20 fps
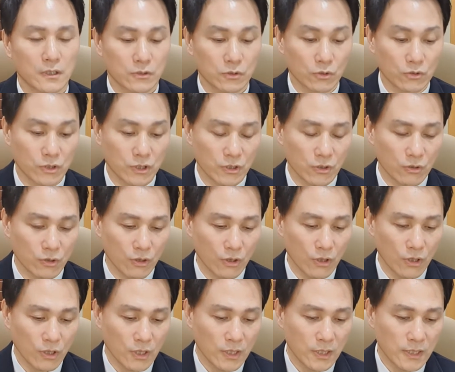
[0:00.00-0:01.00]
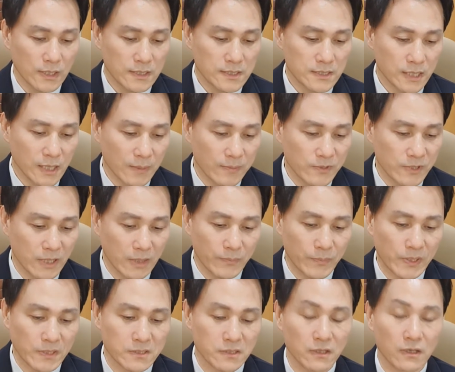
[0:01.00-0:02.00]
또 그리고 사람들
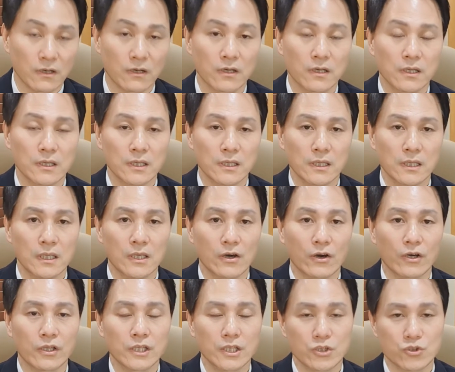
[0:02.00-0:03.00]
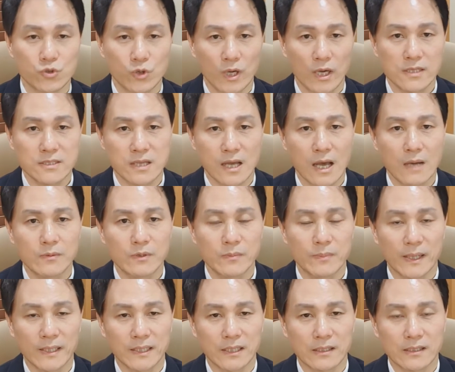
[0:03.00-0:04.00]
앞에서 이 여인이 죄 사함을
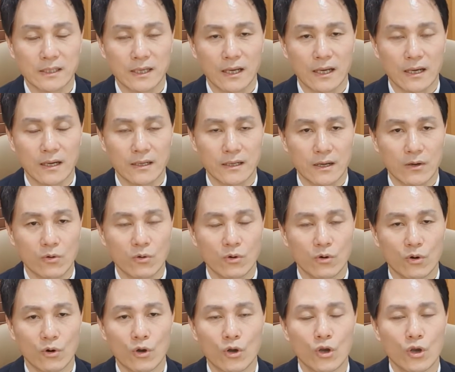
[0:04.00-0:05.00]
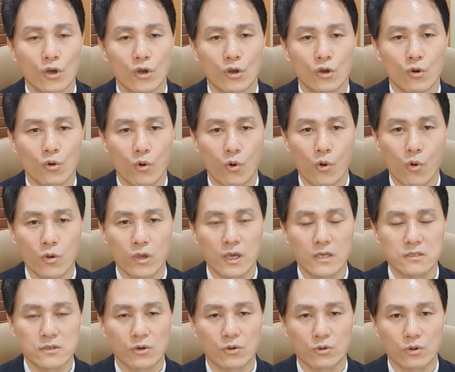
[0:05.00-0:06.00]
받았다라고
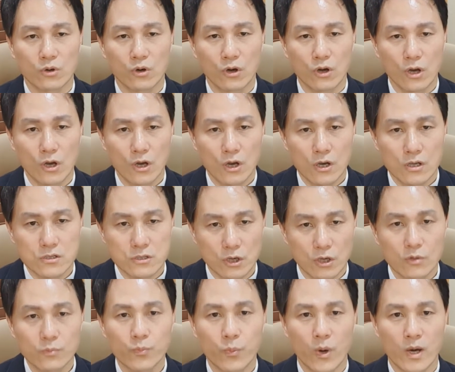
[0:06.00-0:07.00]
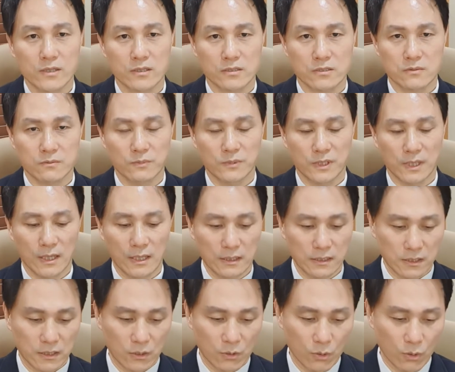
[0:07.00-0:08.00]
공개적으로 선포하셨습니다.
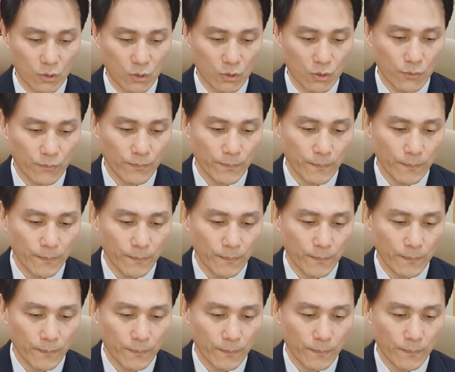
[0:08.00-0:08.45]
그리고